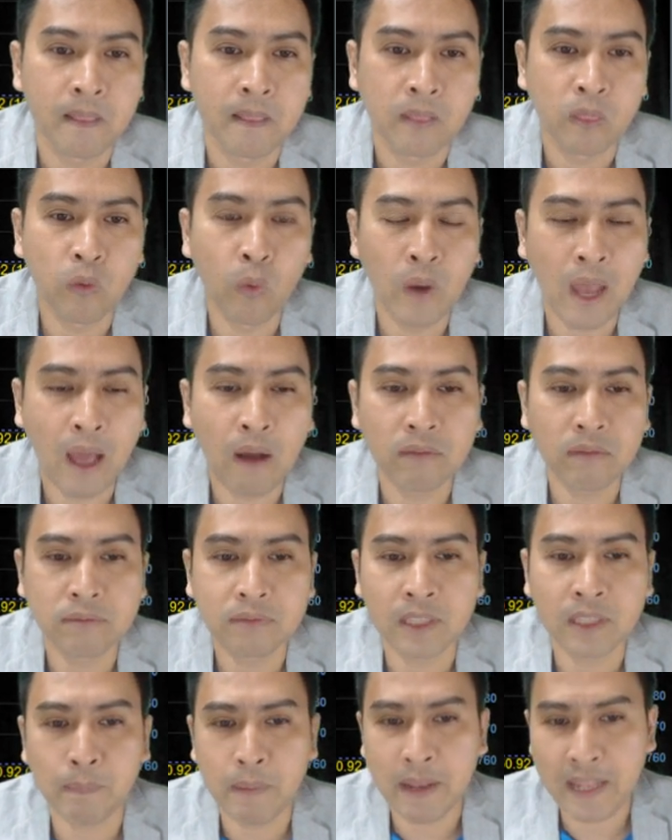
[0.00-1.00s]
ดูแล้ว
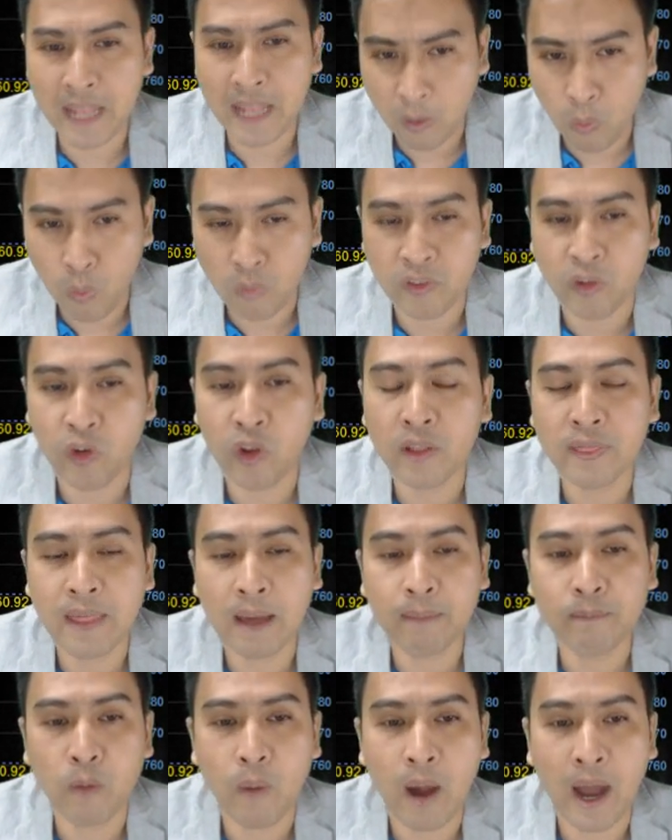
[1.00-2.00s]
จะเป็นทางลงถึงด้วย
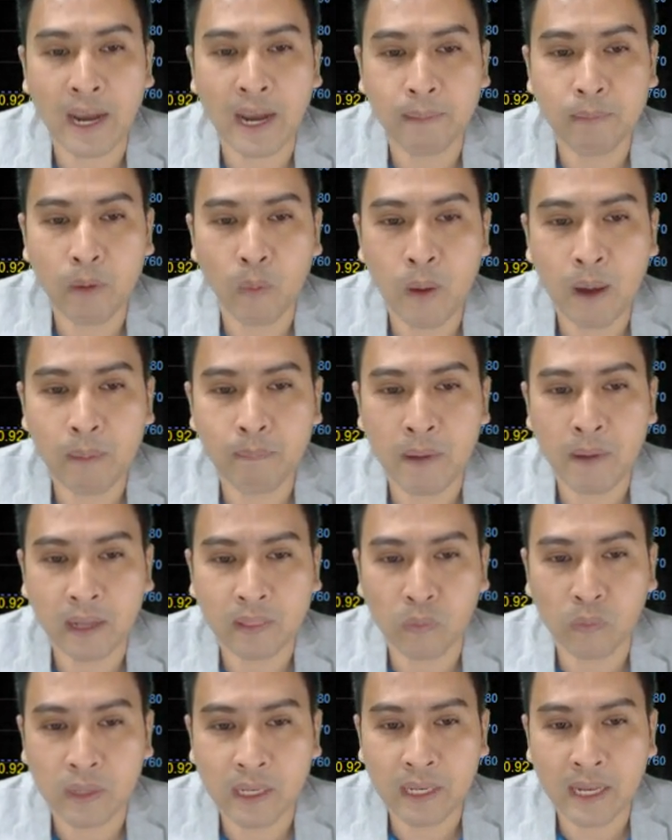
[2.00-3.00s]
ซ้ำกว่านะเพราะว่าเปิด
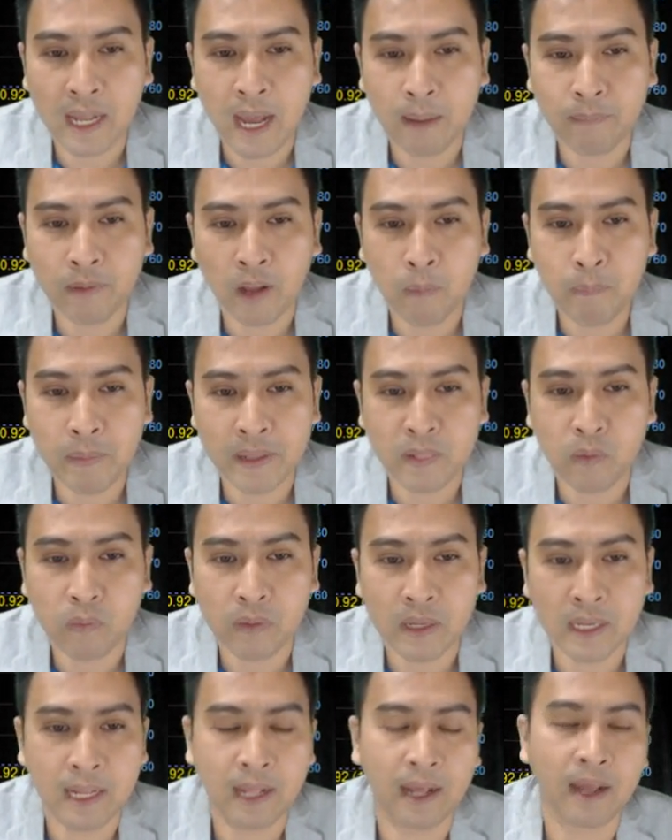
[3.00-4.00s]
ตรงนี้นะครับแล้วก็ปิดตรง
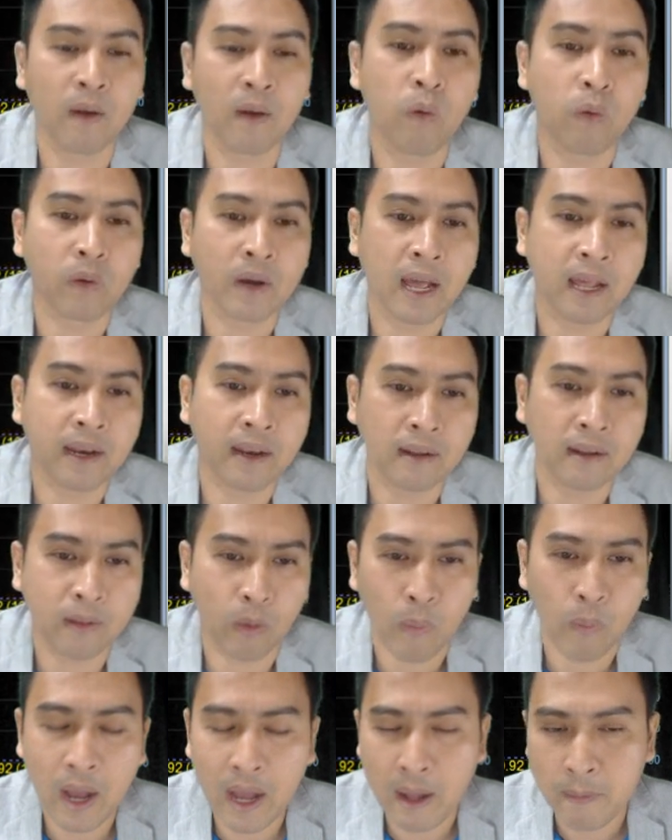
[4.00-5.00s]
นี้นะลงนะแต่
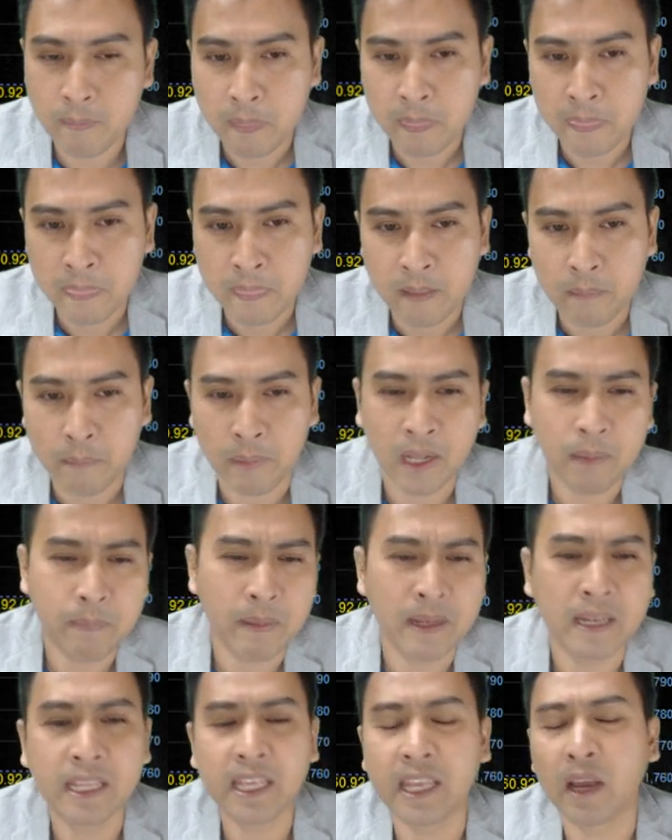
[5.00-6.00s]
ว่ามันก็
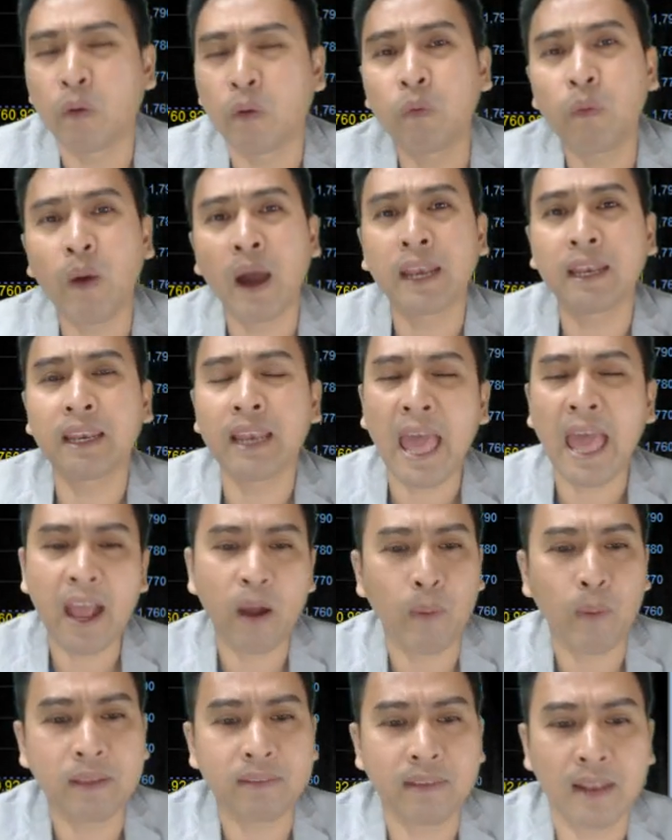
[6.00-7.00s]
เป็นเขียววันแดง
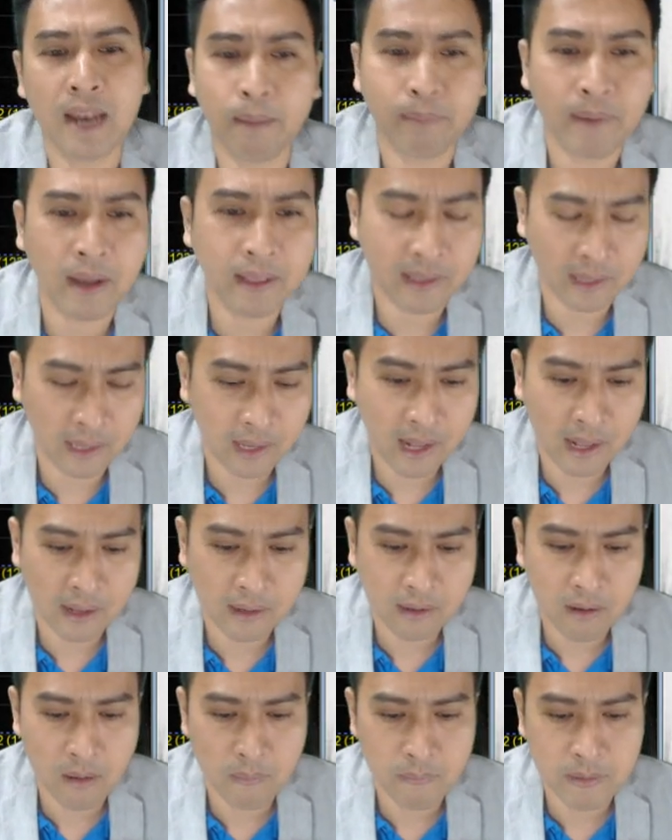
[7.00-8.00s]
วันสลับกันอย่างนี้นะ
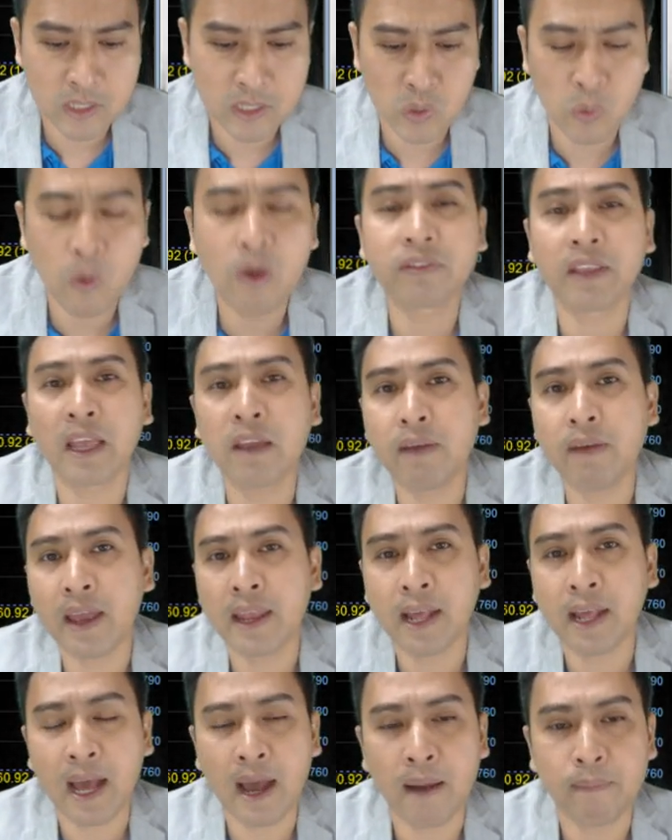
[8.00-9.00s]
ก็เป็นช่วงไซด์เว
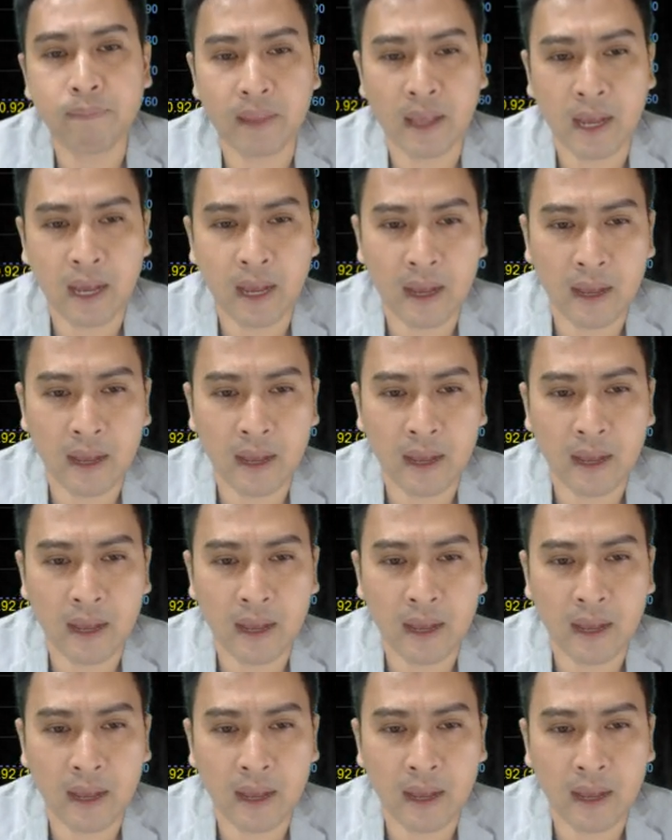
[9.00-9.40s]
ย์นะครับนะ